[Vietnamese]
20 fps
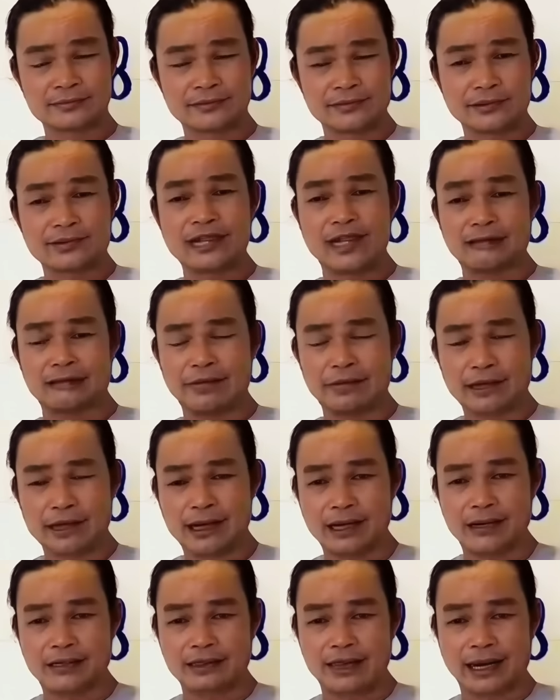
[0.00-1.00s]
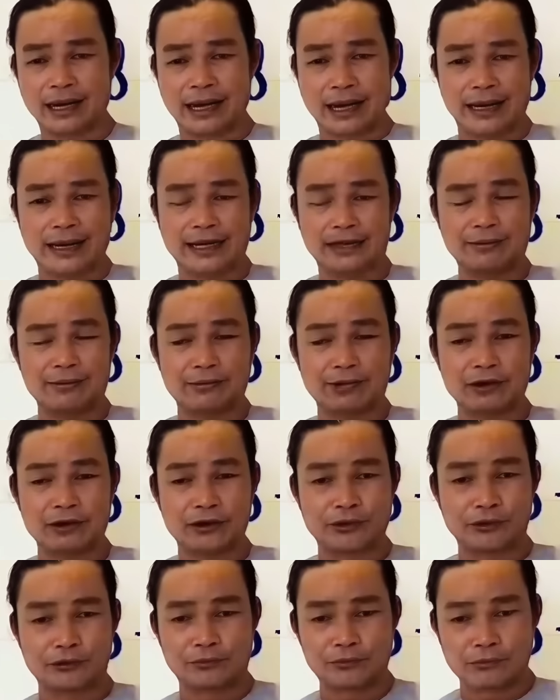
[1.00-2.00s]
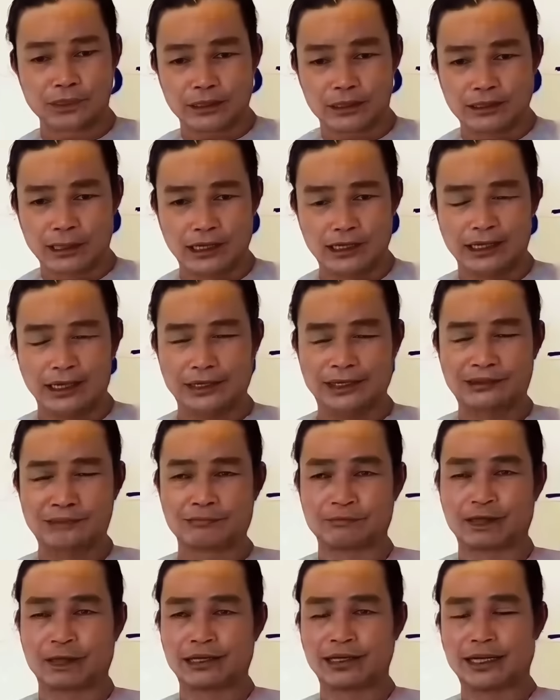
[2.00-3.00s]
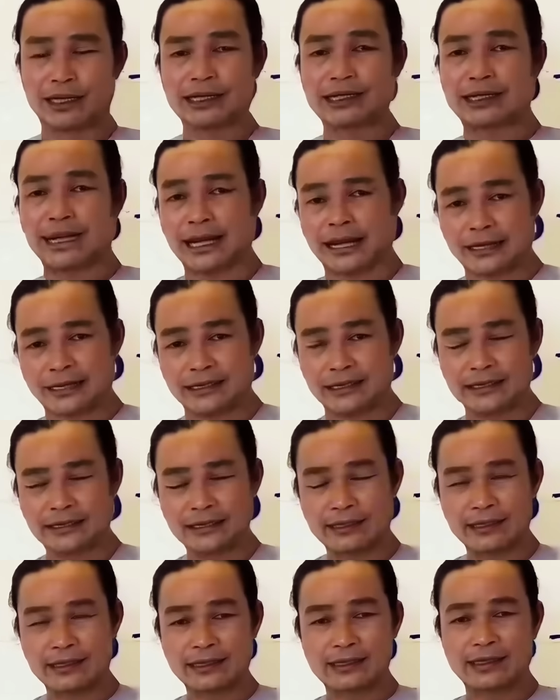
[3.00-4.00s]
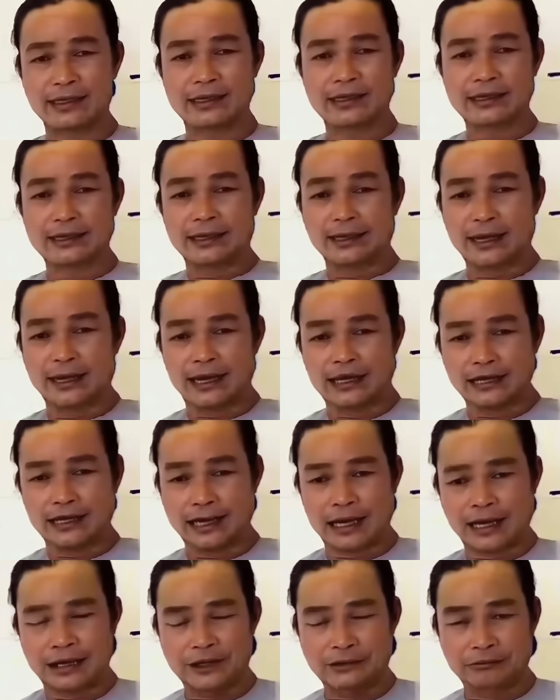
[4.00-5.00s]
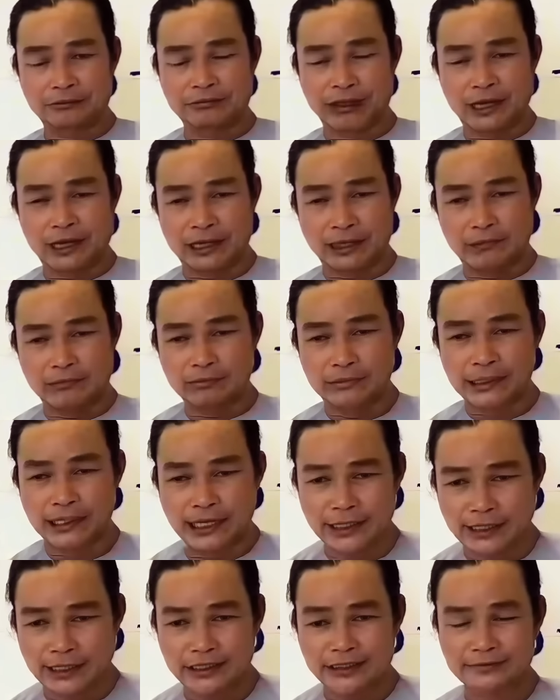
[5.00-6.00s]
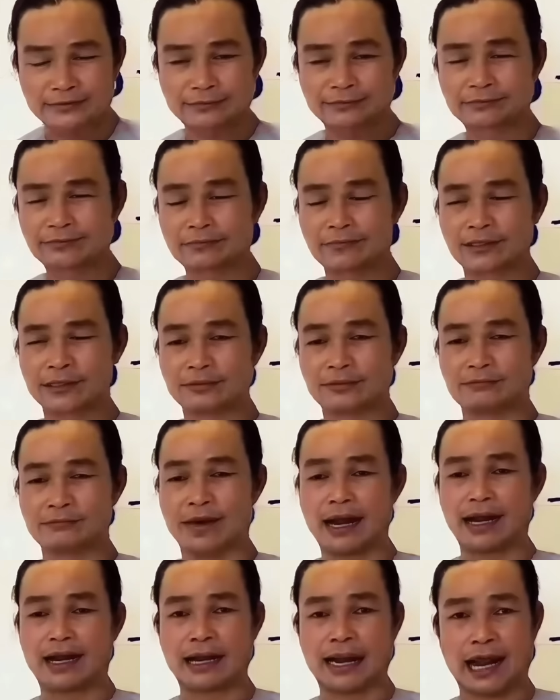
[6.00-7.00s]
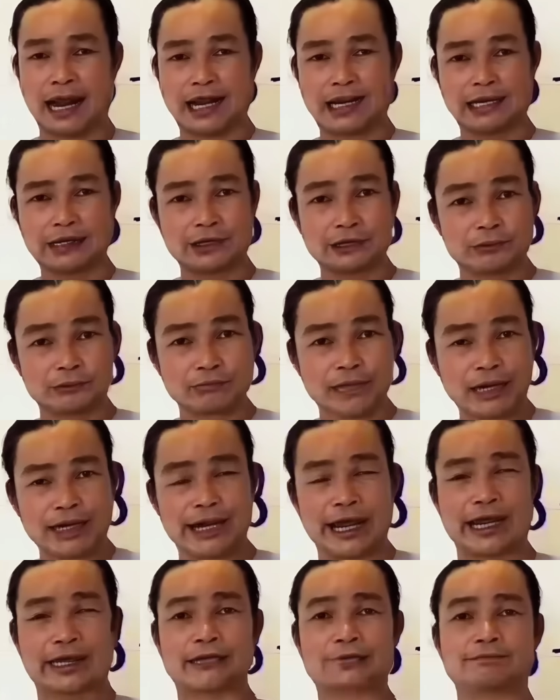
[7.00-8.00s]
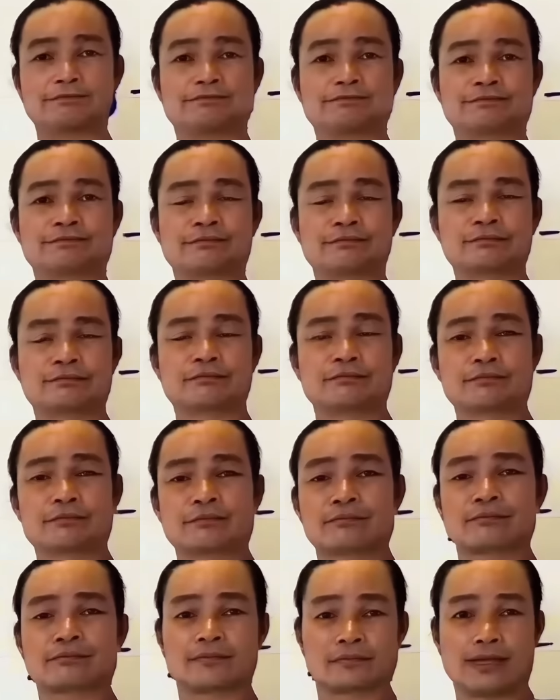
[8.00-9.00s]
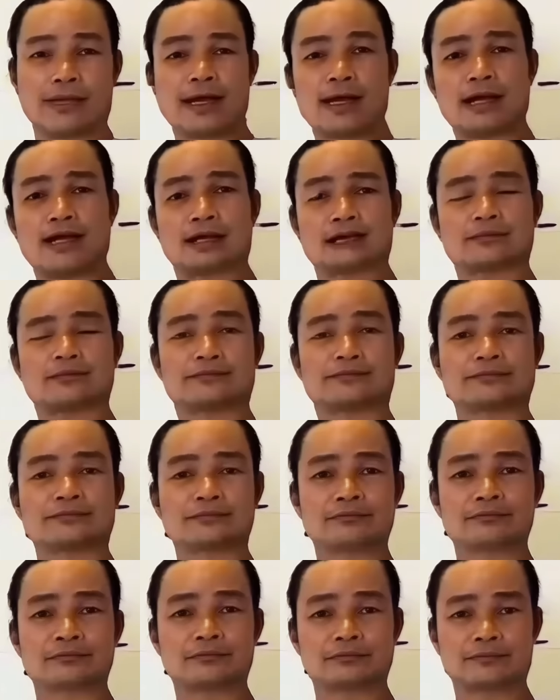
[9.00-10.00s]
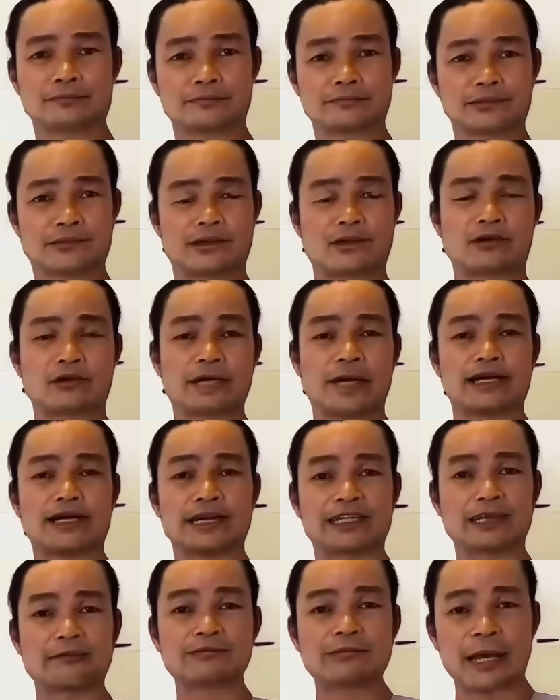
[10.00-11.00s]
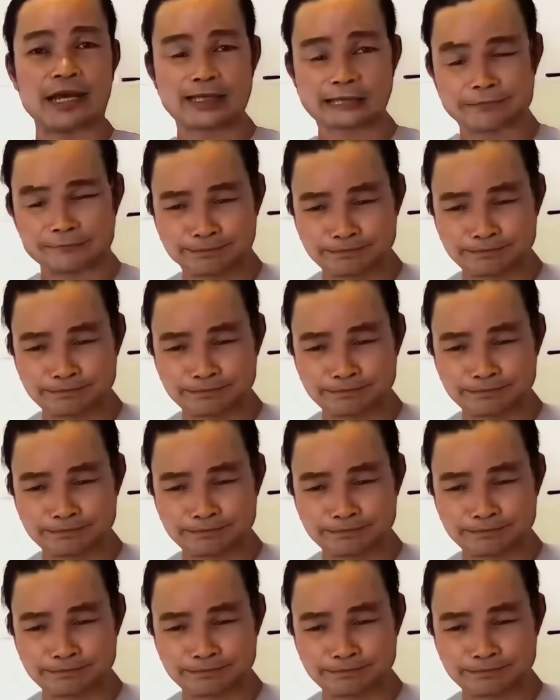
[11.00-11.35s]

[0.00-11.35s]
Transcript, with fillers: nó đặc biệt hơn là ngài không có dùng mực hay là dùng bằng nhánh cây hay là dùng bằng cọng dây mà ngài dùng bằng cái đèn đó ngọn đèn đang thắp sáng